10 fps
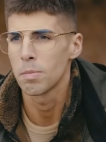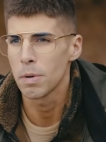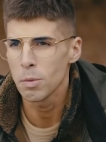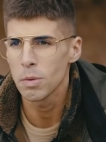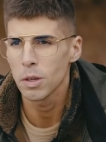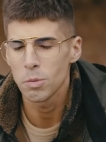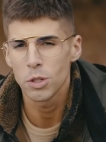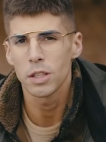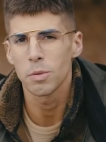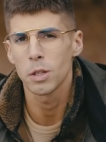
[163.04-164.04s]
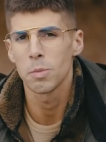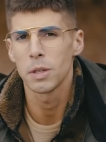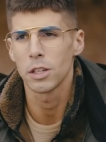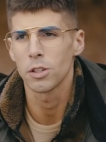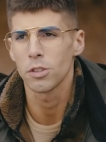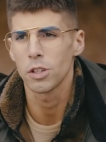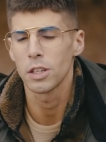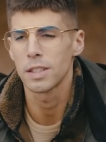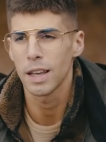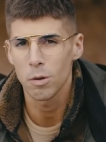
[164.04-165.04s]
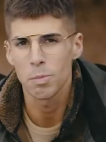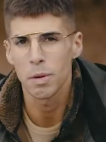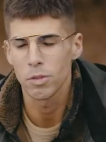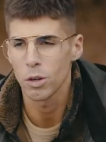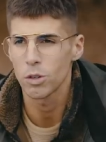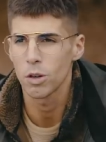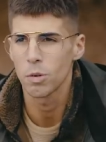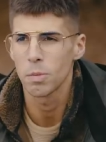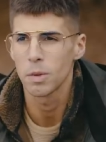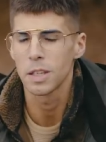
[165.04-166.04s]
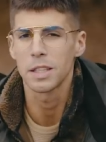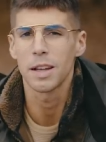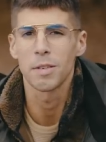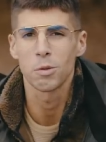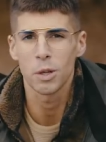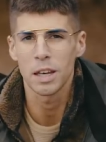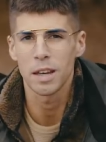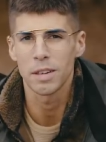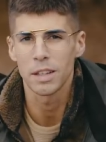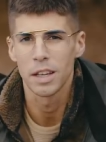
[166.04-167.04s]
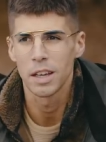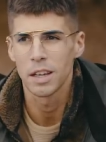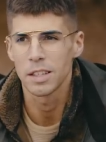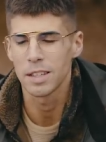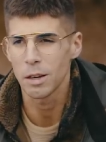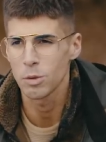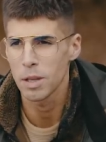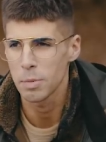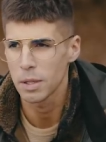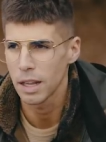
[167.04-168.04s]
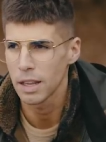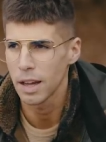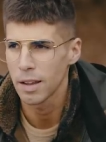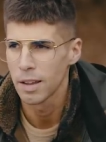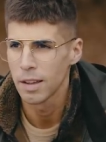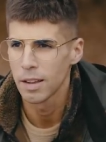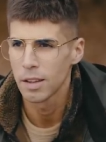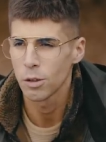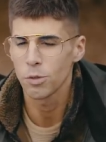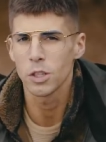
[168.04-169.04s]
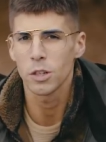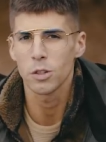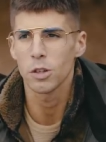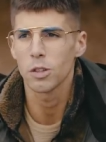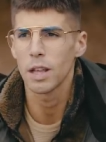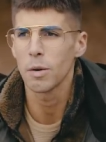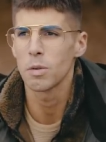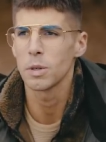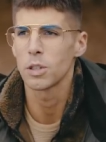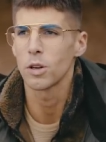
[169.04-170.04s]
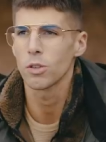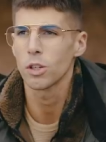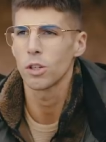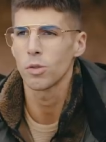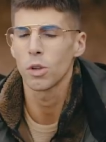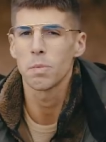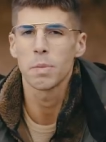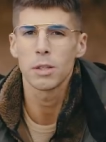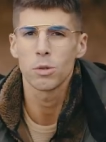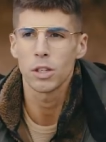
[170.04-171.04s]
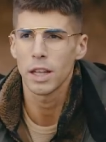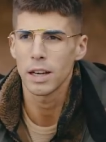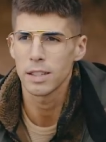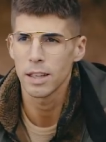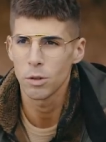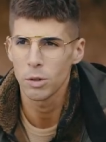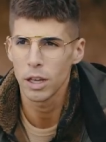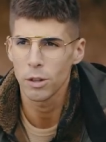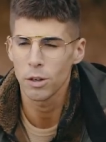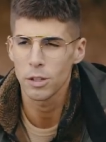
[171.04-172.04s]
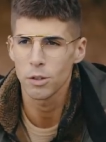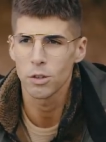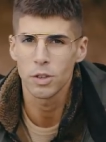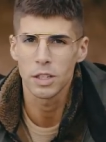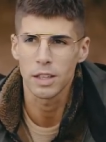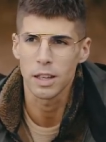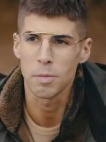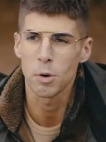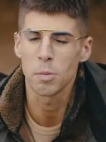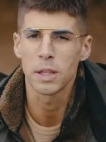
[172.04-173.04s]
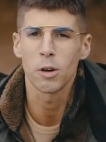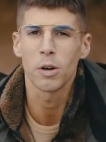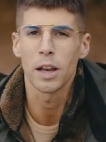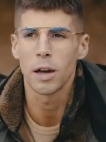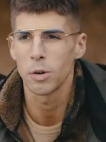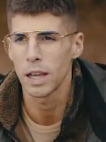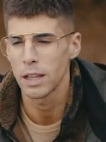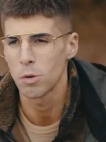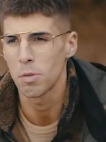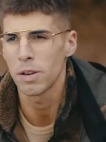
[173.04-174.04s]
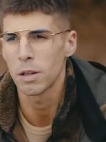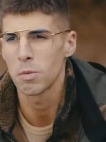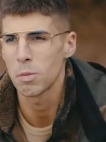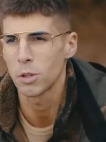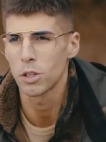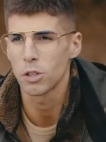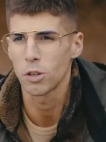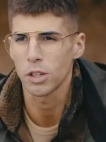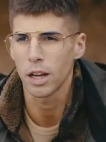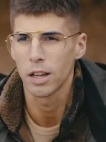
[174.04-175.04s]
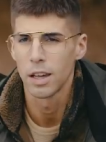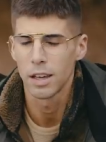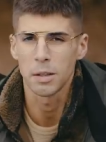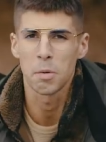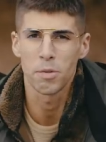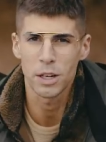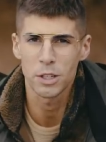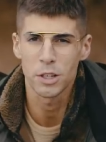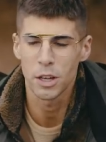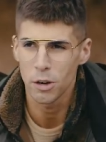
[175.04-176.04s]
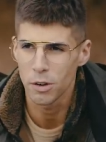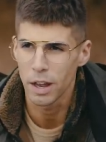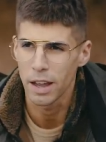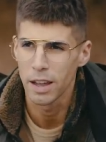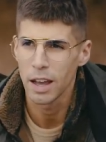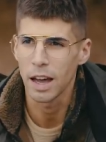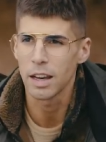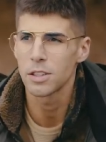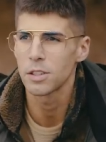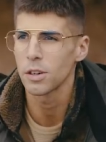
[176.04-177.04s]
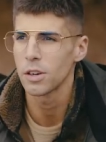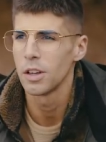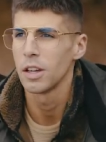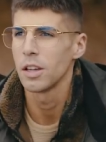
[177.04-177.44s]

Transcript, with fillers: Byłbym kimś innym, gdyby nie książki, z całą pewnością nie stawiam tutaj nawet znaku zapytania, to wszystko, co dały mi książki, to w którym miejscu się teraz znajduję, to jest oczywiste. Nie byłoby tego kanału, ja nie opowiadałbym o tych książkach, gdyby właśnie nie one. Ale co